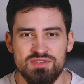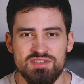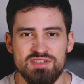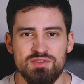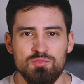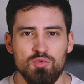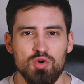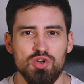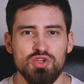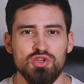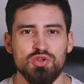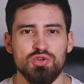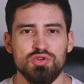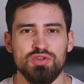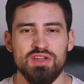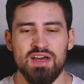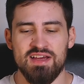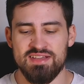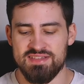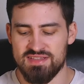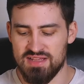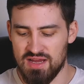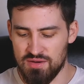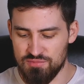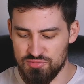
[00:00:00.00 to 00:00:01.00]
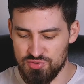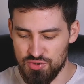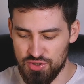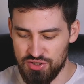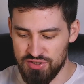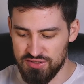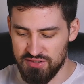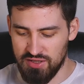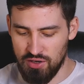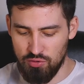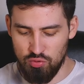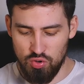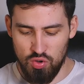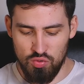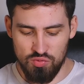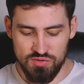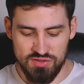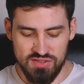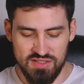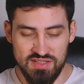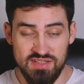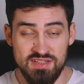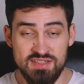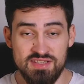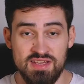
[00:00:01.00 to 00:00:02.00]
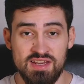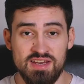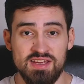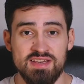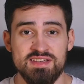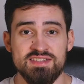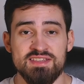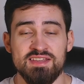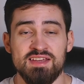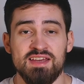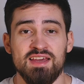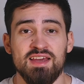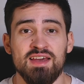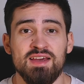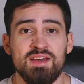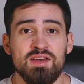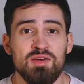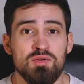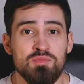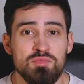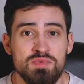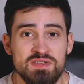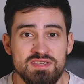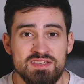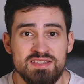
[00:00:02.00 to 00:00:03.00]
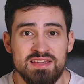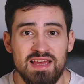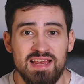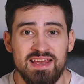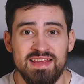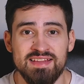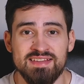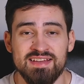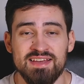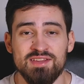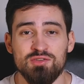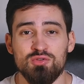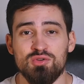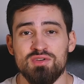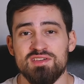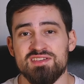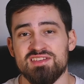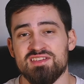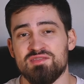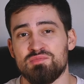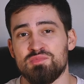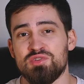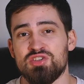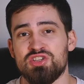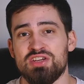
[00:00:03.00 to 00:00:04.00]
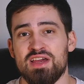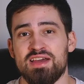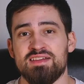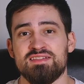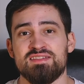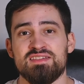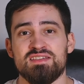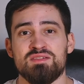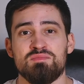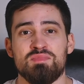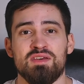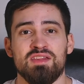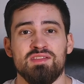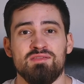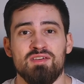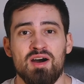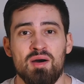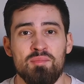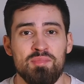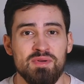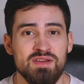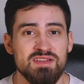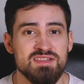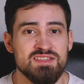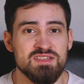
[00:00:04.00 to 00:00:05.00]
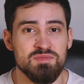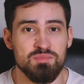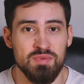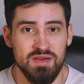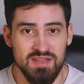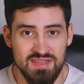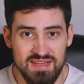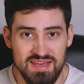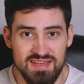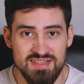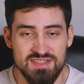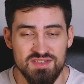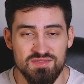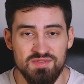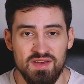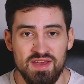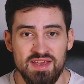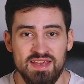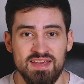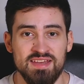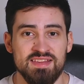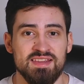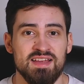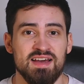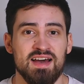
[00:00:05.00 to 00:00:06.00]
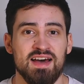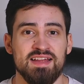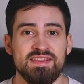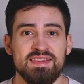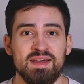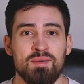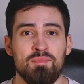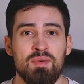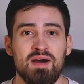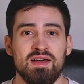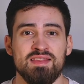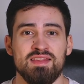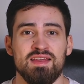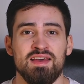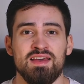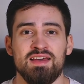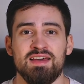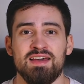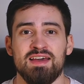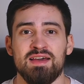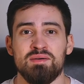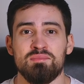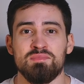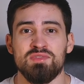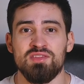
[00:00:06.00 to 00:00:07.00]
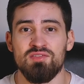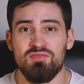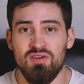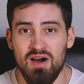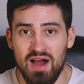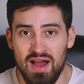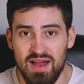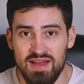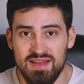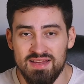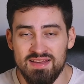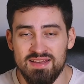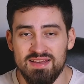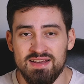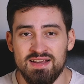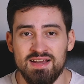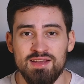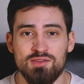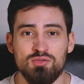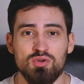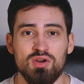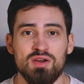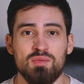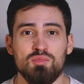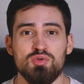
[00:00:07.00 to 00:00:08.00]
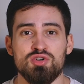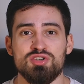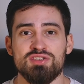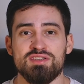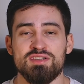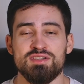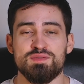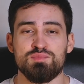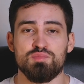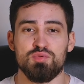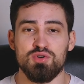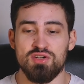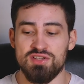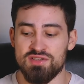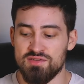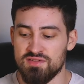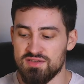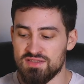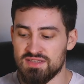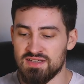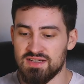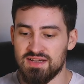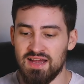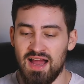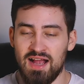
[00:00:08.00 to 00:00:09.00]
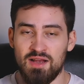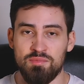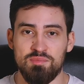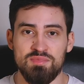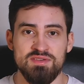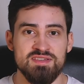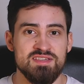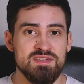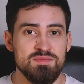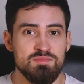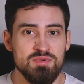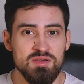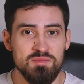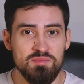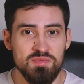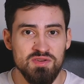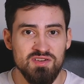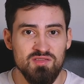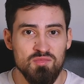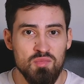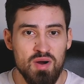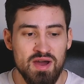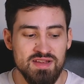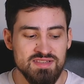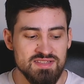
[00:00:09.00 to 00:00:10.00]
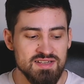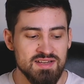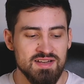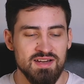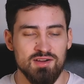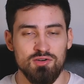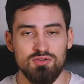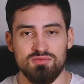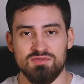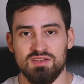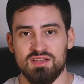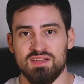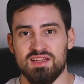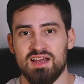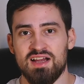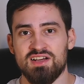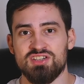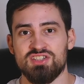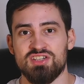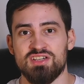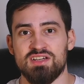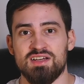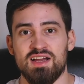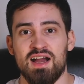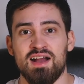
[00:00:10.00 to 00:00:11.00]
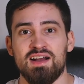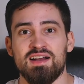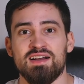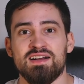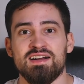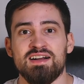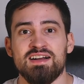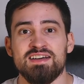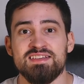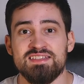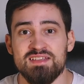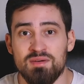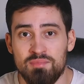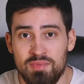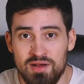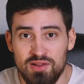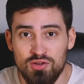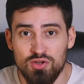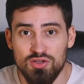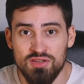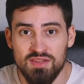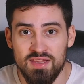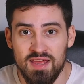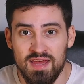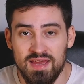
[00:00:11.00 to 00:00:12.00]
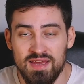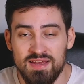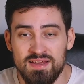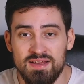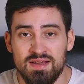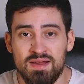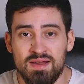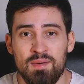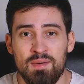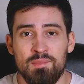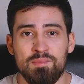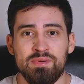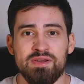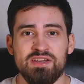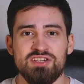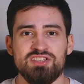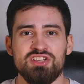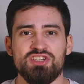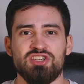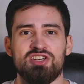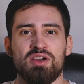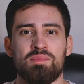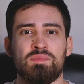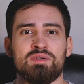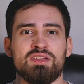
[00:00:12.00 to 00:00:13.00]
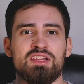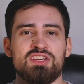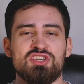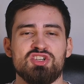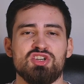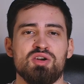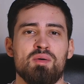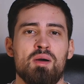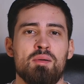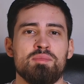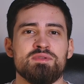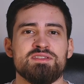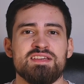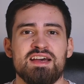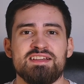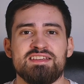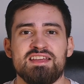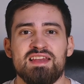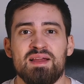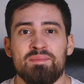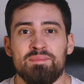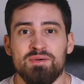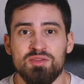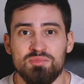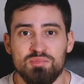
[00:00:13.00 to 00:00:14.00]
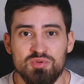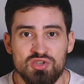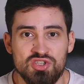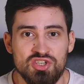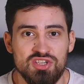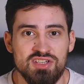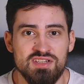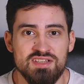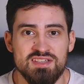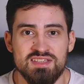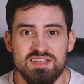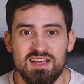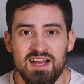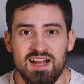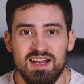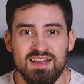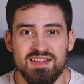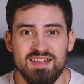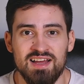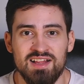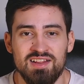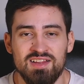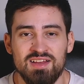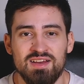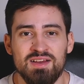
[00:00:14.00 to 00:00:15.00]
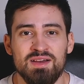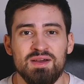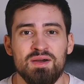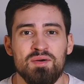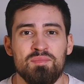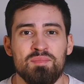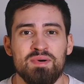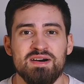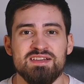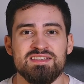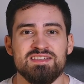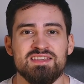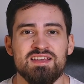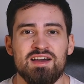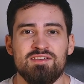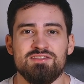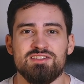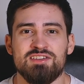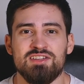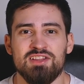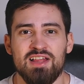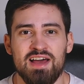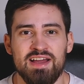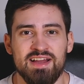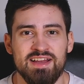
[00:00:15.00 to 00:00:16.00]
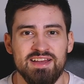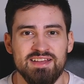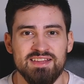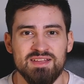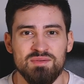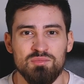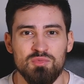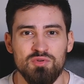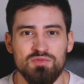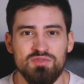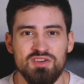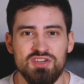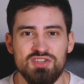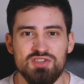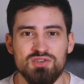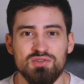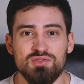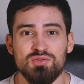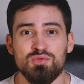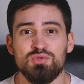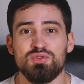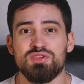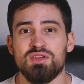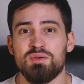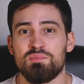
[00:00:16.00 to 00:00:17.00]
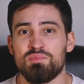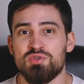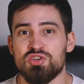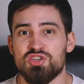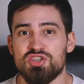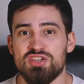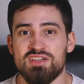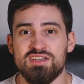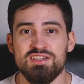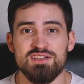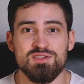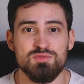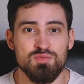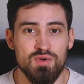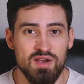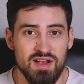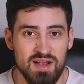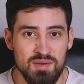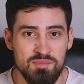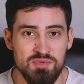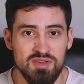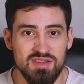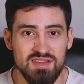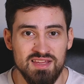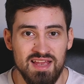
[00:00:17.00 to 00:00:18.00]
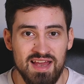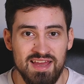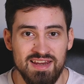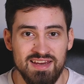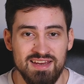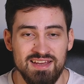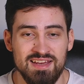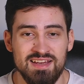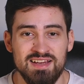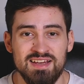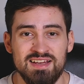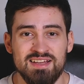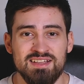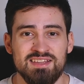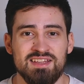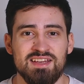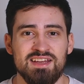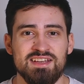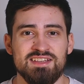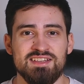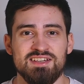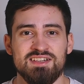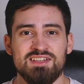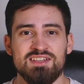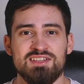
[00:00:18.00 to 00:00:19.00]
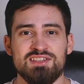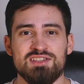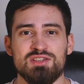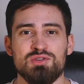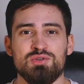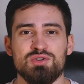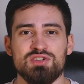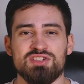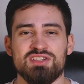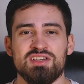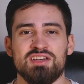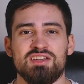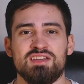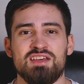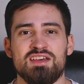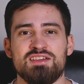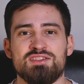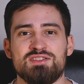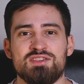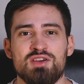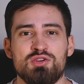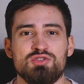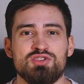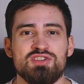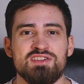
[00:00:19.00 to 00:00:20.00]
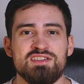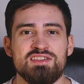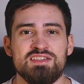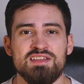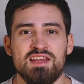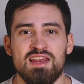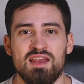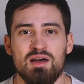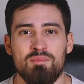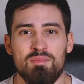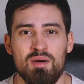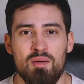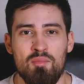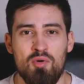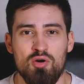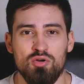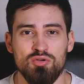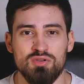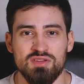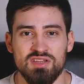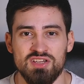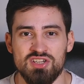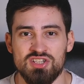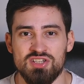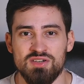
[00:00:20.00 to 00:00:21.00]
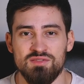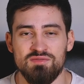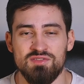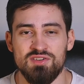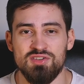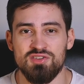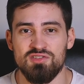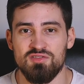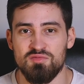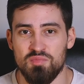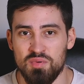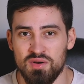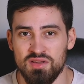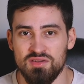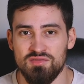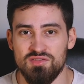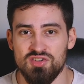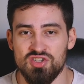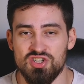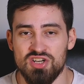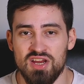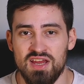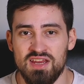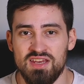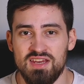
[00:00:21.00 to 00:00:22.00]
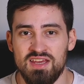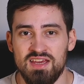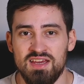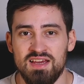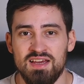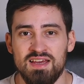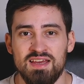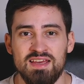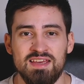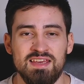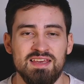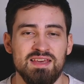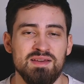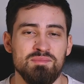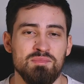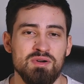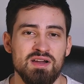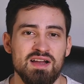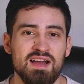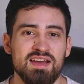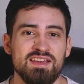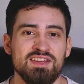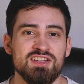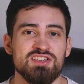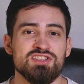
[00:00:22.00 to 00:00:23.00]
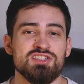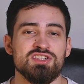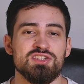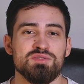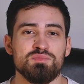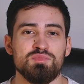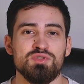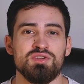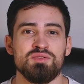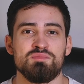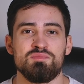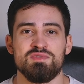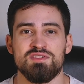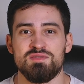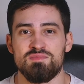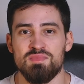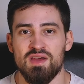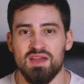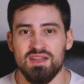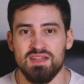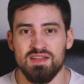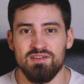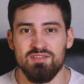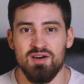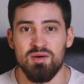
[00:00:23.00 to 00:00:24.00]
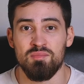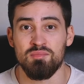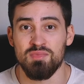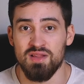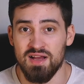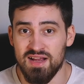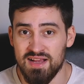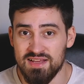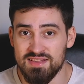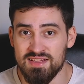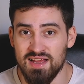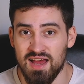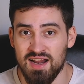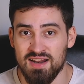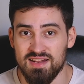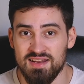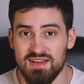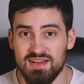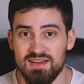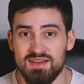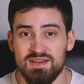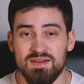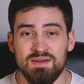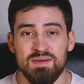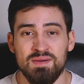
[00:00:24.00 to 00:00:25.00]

Сегодня у нас на обзоре такой вот интересный пистолет, который совмещает в себе два принципа действия, и это Атаман М2, который может использоваться как PCP-пневматика, ровно так же и как газобаллонная. Прежде чем мы начнем, обязательно подпишитесь на канал, поставьте лайк этому видео, ну и напишите свой комментарий. Третьих несложных действий очень сильно помогут нашим видео в продвижении, и мы, конечно же, будем безмерно вам благодарны.